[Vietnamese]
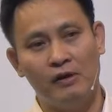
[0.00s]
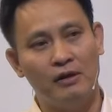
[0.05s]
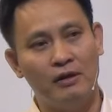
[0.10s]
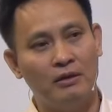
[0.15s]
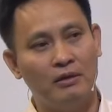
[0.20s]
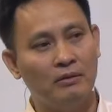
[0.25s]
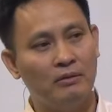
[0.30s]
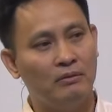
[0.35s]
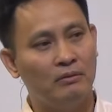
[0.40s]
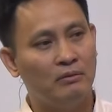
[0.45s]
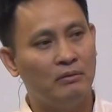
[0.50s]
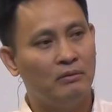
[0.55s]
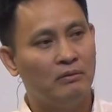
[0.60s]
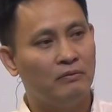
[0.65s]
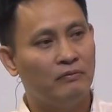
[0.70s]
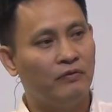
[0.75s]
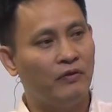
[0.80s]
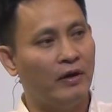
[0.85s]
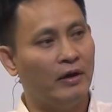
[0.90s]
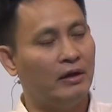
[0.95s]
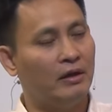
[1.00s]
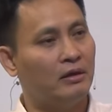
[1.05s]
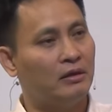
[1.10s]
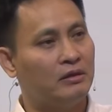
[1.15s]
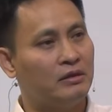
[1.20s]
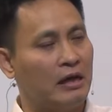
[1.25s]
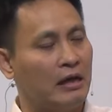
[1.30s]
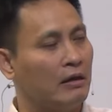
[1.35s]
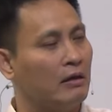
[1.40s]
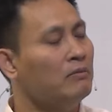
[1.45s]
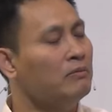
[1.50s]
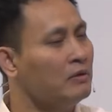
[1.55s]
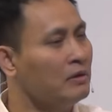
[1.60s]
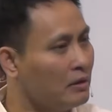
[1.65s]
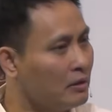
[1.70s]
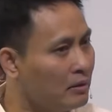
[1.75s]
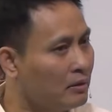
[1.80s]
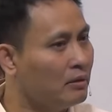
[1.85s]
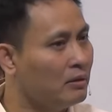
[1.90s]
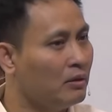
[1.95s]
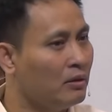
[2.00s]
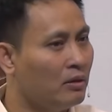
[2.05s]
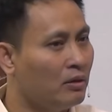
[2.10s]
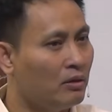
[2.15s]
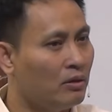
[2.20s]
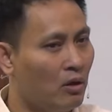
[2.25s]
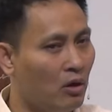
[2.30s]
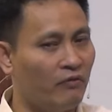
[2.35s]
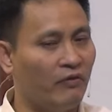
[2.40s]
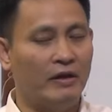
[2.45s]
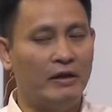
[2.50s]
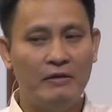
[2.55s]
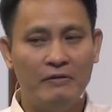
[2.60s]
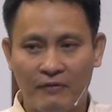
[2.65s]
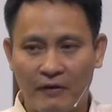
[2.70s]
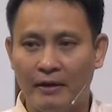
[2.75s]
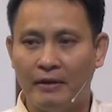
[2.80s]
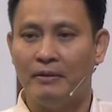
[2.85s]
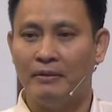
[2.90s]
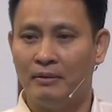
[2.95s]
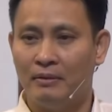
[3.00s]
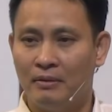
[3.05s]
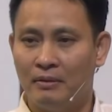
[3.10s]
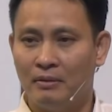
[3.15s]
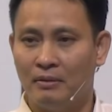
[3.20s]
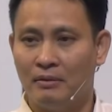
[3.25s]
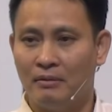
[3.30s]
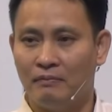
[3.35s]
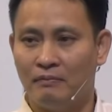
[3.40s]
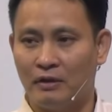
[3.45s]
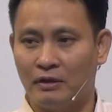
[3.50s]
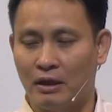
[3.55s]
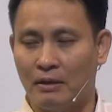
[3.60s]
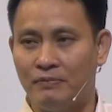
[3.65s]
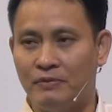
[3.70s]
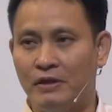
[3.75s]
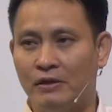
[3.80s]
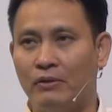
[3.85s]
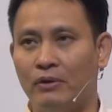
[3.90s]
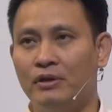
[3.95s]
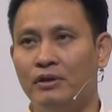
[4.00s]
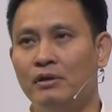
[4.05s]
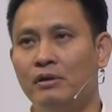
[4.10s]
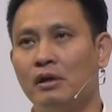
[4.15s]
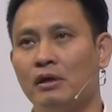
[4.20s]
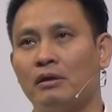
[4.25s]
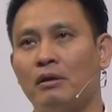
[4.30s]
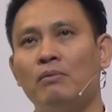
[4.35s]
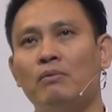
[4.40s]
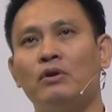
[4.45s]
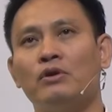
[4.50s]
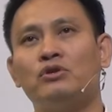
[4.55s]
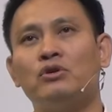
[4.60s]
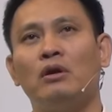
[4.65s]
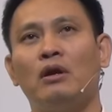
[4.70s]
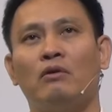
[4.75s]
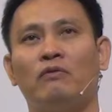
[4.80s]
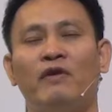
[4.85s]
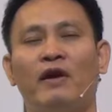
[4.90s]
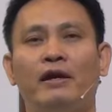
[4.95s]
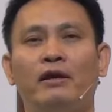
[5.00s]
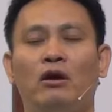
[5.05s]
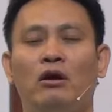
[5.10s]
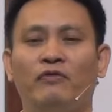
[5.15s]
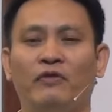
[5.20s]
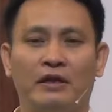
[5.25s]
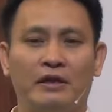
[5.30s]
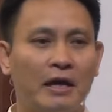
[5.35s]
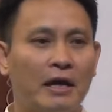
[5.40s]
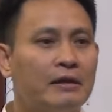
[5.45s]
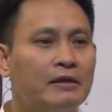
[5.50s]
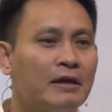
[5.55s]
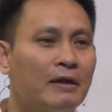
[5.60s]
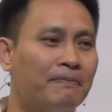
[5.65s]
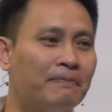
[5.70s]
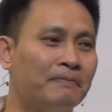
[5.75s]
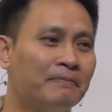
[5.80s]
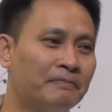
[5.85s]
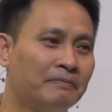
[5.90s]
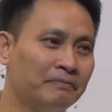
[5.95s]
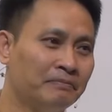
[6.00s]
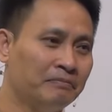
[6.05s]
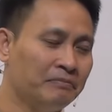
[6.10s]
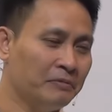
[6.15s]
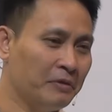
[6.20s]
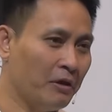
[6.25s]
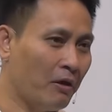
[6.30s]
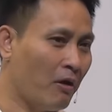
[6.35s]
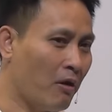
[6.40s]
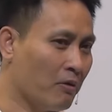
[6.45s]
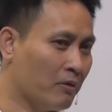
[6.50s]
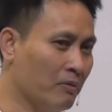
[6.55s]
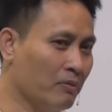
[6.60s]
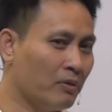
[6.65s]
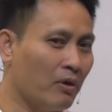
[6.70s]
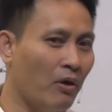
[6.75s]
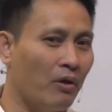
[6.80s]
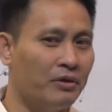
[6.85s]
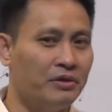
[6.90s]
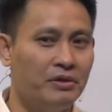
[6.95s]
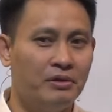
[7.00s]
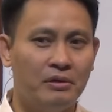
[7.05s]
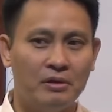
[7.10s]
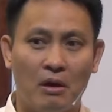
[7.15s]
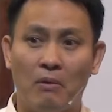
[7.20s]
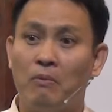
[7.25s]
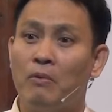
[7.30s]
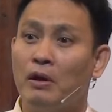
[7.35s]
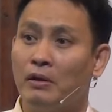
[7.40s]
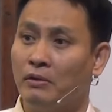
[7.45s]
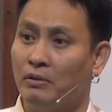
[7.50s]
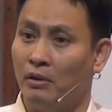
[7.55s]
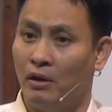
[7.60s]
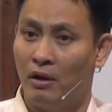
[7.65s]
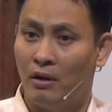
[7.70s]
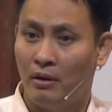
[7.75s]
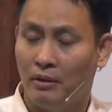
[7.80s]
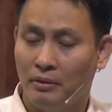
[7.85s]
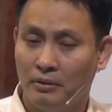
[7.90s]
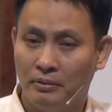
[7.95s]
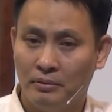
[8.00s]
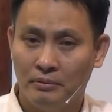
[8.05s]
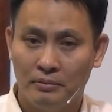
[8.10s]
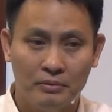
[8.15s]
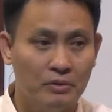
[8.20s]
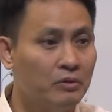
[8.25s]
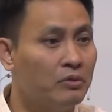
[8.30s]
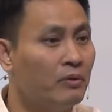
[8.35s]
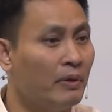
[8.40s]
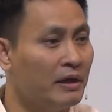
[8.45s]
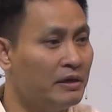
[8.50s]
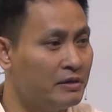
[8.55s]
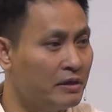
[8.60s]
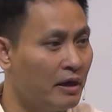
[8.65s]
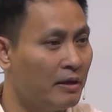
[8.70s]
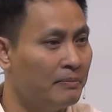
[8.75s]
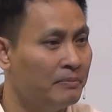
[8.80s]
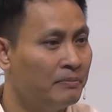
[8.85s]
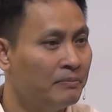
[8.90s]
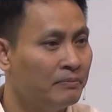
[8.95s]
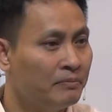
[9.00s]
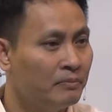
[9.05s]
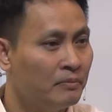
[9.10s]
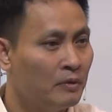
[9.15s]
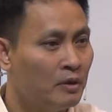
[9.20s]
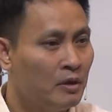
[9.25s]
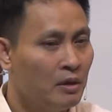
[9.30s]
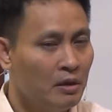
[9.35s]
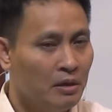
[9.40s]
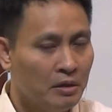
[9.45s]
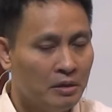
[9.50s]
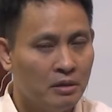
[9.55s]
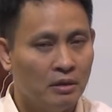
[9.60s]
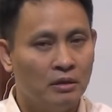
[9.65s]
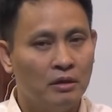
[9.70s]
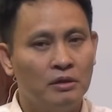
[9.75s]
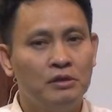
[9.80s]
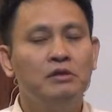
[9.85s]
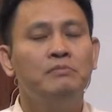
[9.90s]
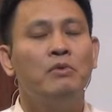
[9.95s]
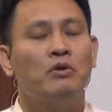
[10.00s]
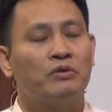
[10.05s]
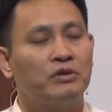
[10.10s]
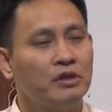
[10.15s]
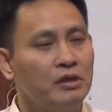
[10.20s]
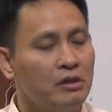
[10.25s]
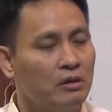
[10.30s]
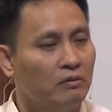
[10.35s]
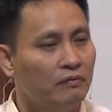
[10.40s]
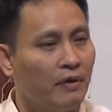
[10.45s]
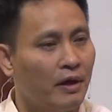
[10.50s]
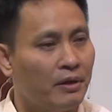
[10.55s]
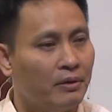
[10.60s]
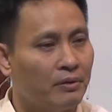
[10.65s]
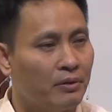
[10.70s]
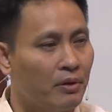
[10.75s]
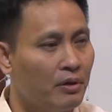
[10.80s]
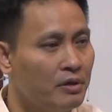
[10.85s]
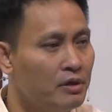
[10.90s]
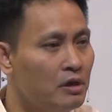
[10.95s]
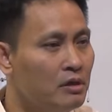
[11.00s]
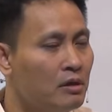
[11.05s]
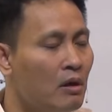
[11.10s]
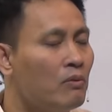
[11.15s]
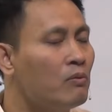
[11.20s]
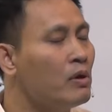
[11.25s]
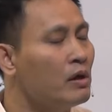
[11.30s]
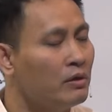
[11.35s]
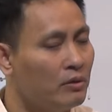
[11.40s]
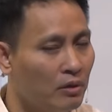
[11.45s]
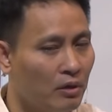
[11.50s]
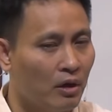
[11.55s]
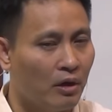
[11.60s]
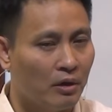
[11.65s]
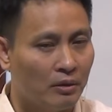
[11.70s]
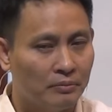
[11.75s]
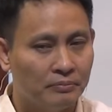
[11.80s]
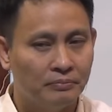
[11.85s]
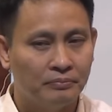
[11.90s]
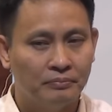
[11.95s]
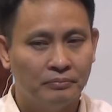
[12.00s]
với phải trả công nợ họ phải đi vay và thậm chí có những người không có chỗ nào vay đó phải thế chấp thì họ cũng có những góc khuất của họ đúng không anh chị em nhưng những mục sư cũng vậy có những góc khuất của họ